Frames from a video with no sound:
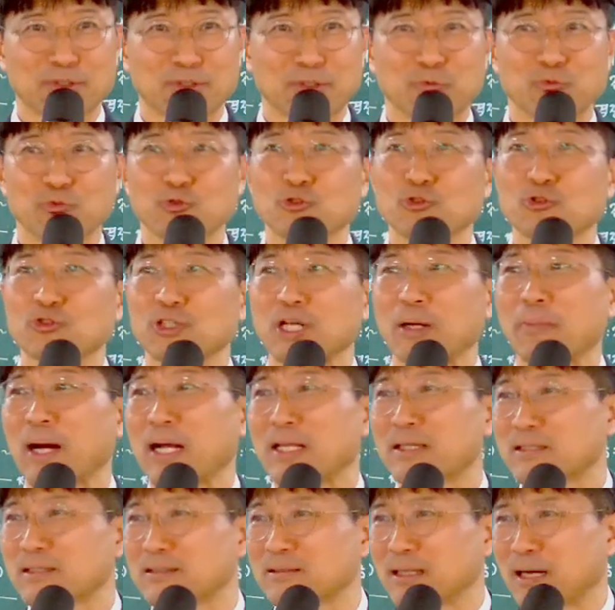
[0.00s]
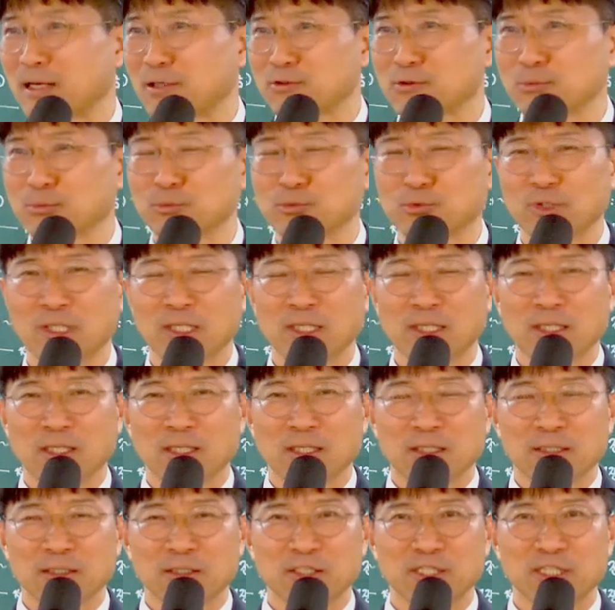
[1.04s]
눈으로 다 봤는데 아이고
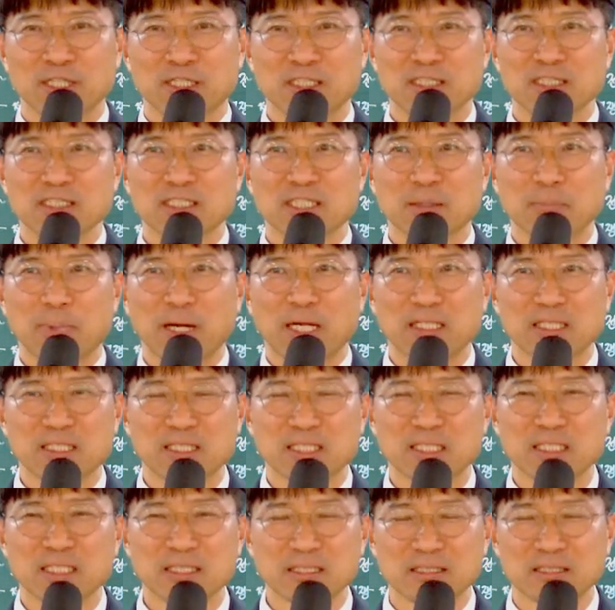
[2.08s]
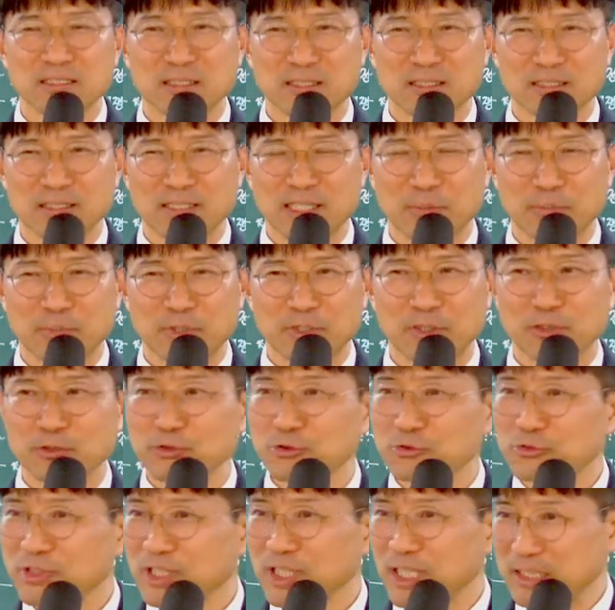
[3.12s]
이게 진짜 발을 씻기는 일이라면
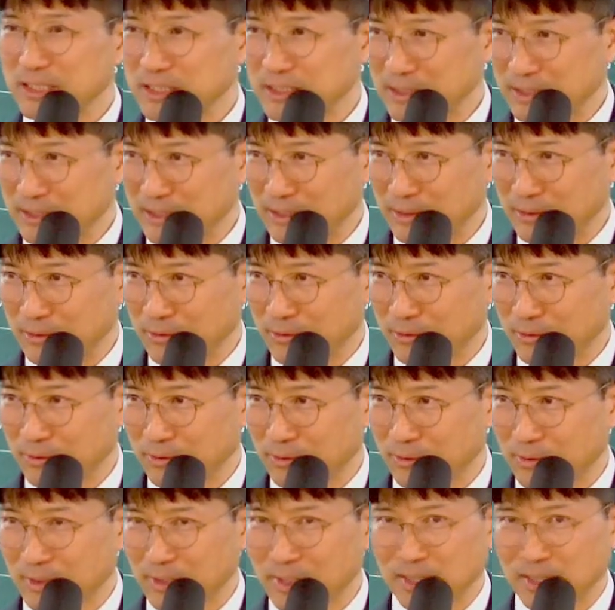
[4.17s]
어려운 게 아니잖아요.